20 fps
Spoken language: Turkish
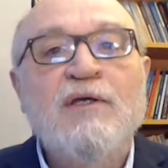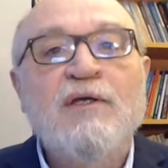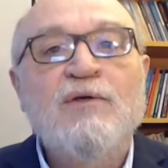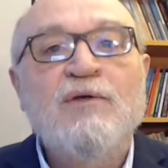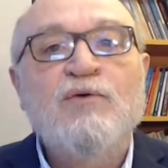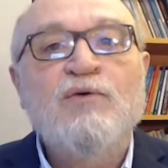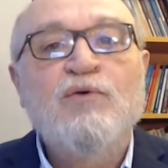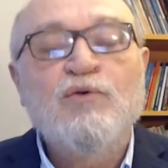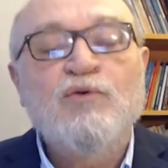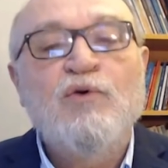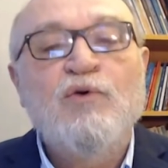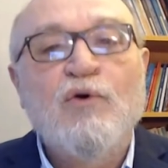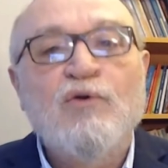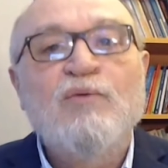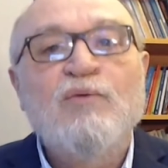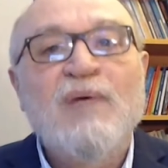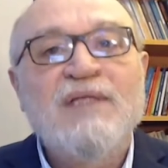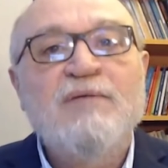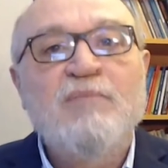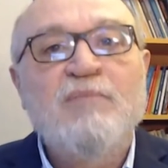kur
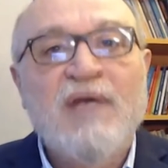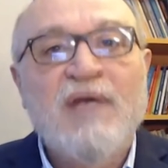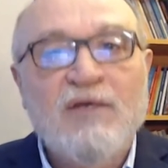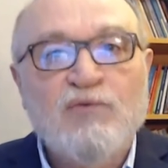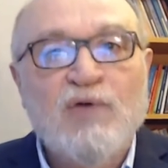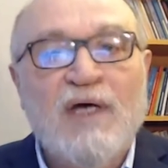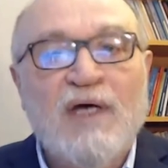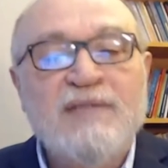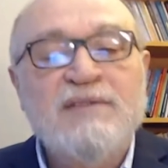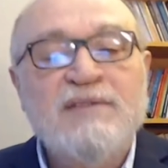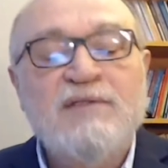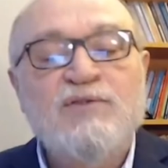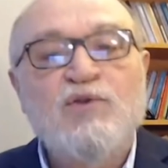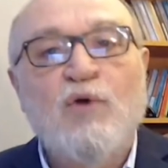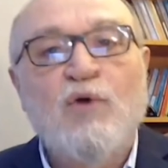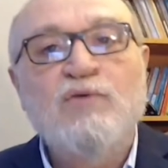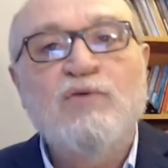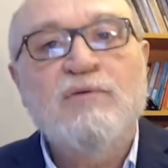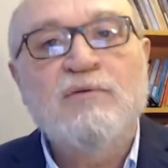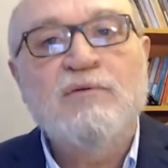korumalı mevduat
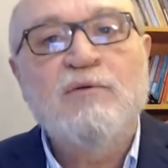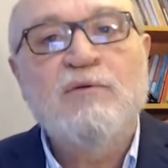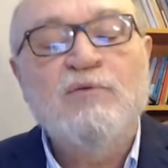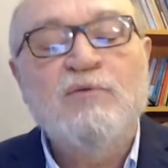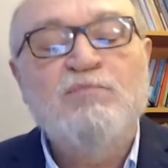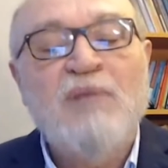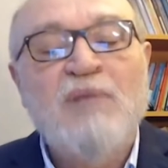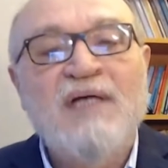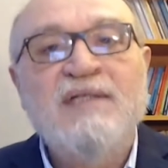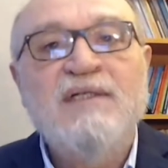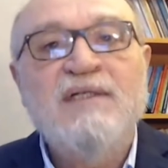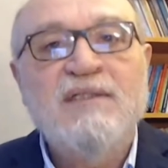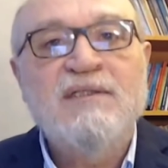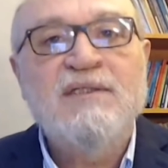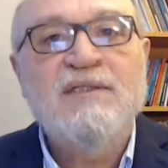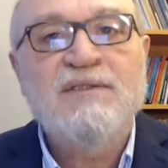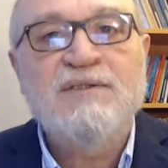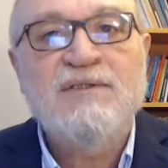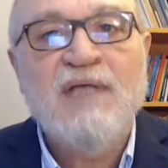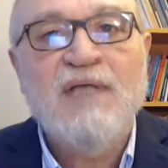son e,
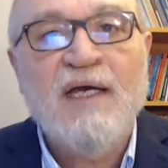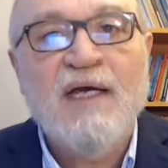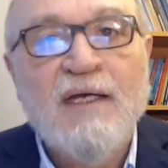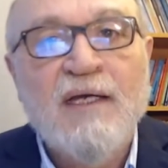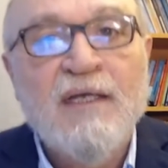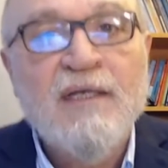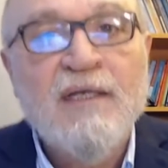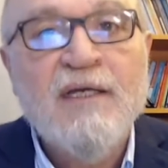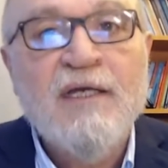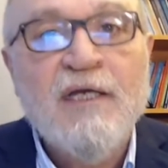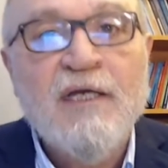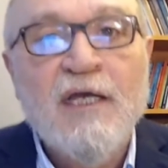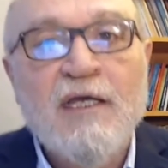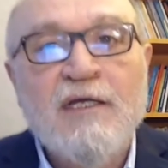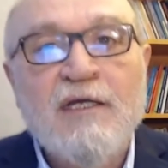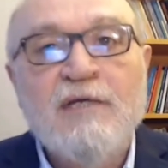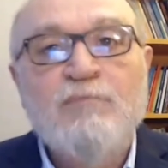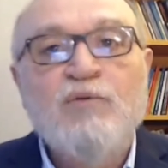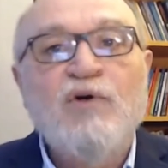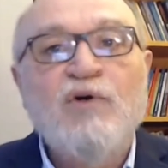bakıldığında
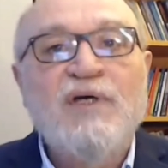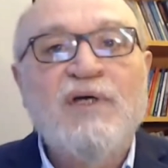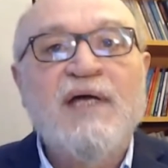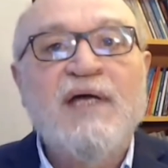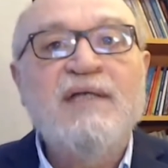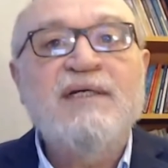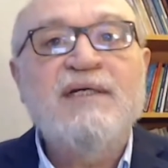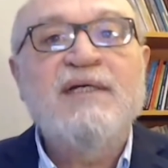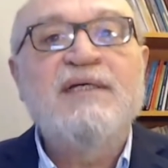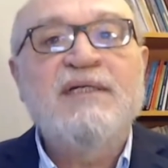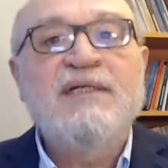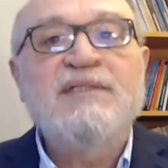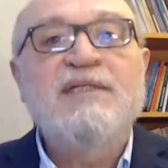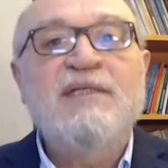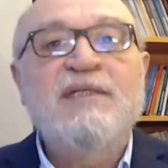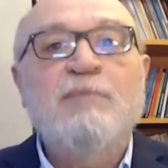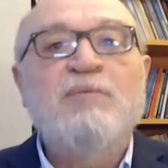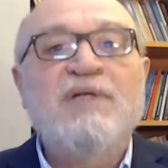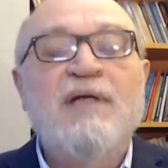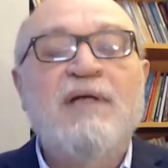e, bu kadar
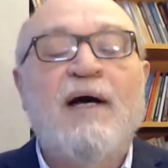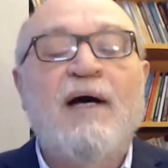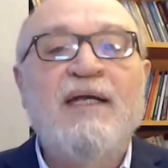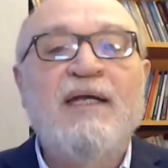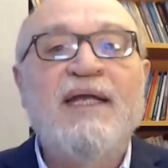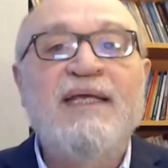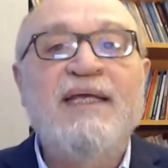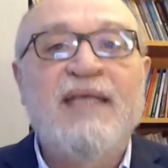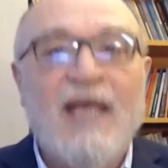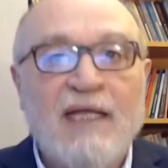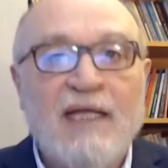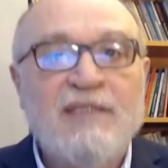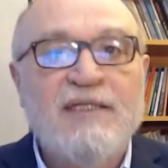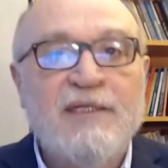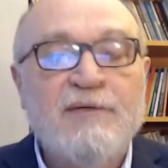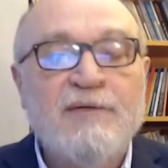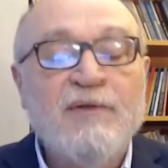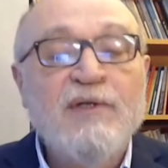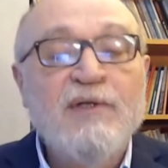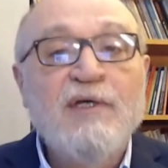kritik bir hale
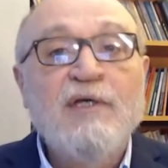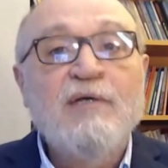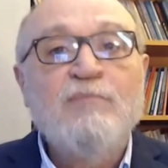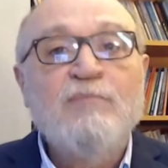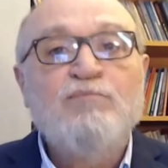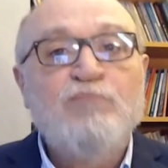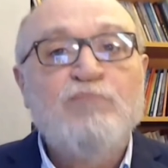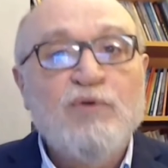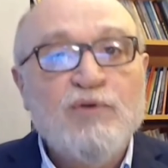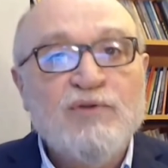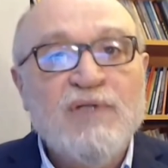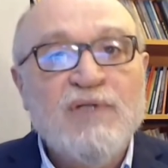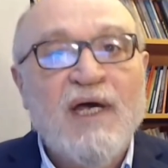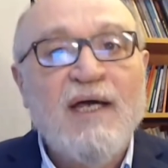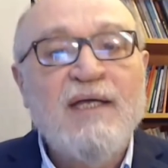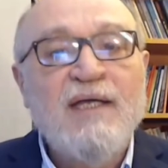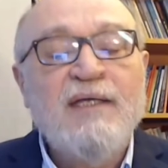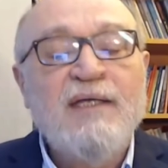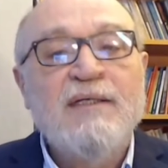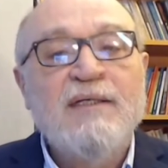geldi.
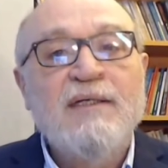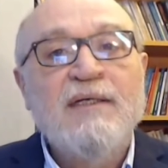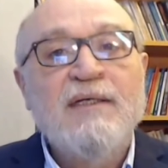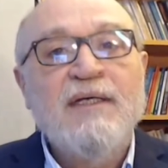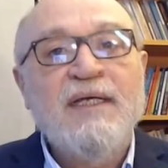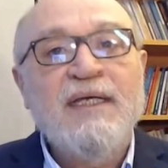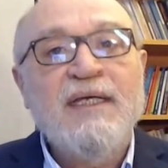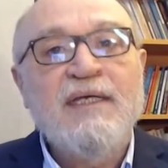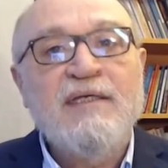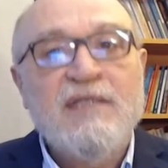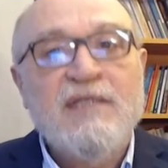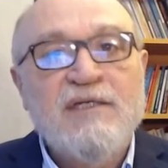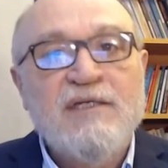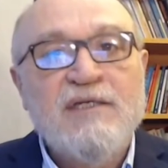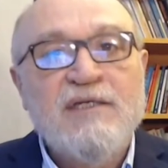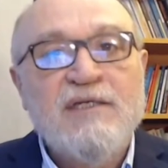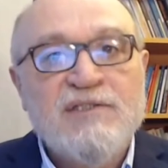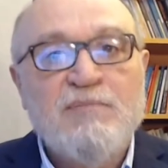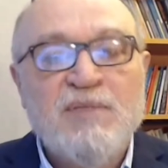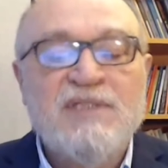Burada
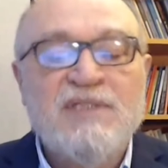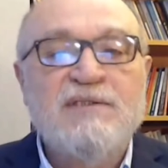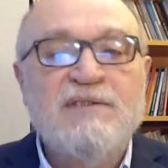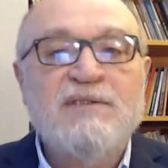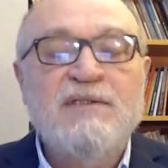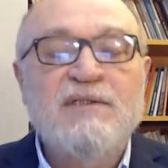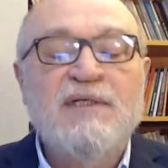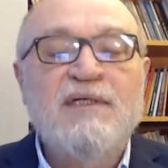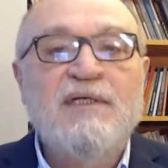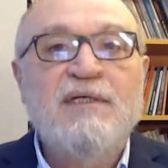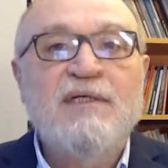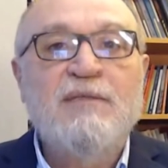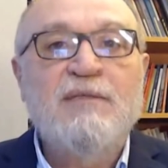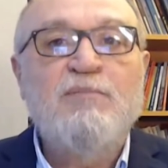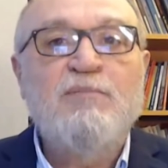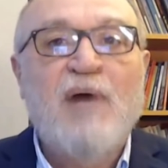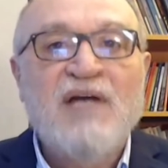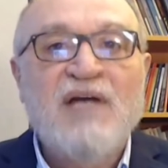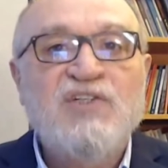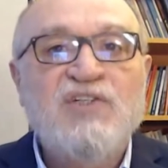ikinci bir
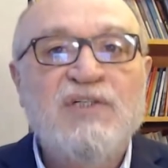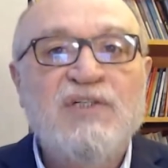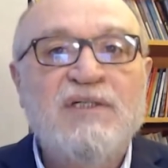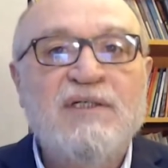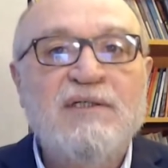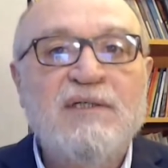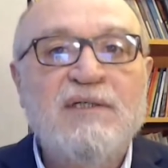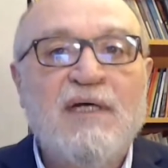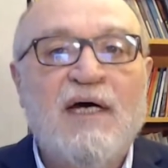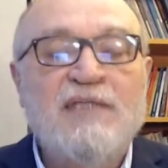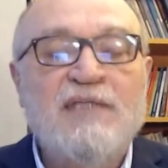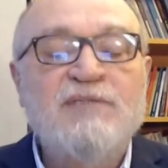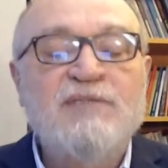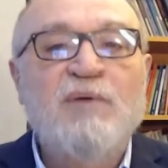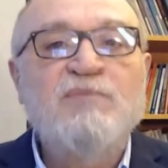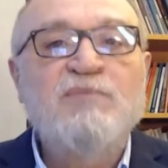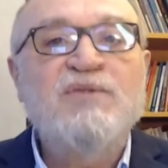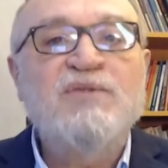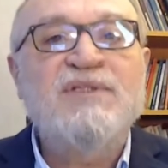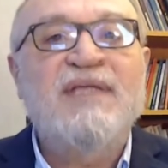e, başlık
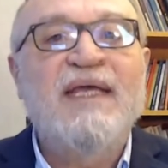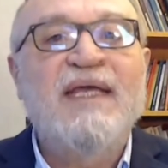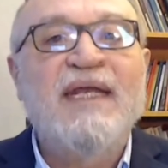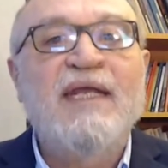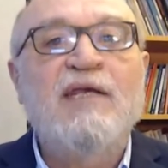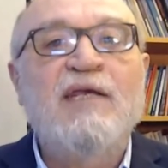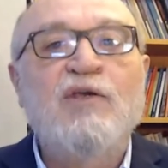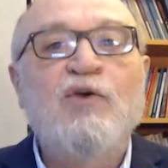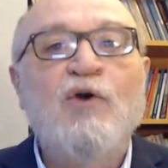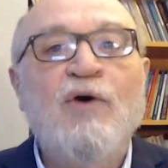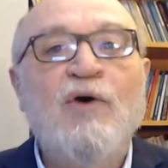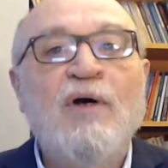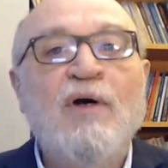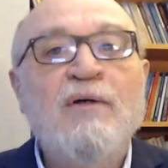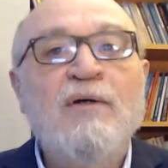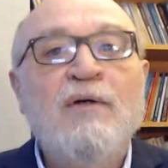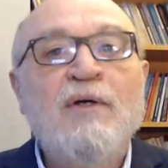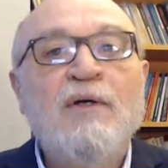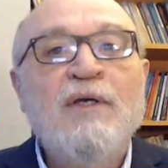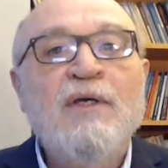atmamız gerekiyor.
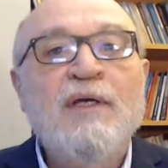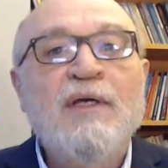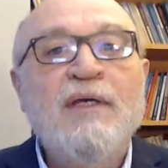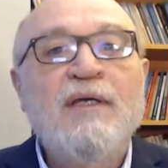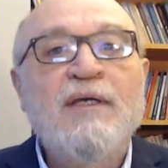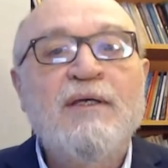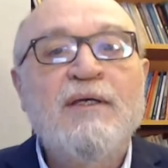E,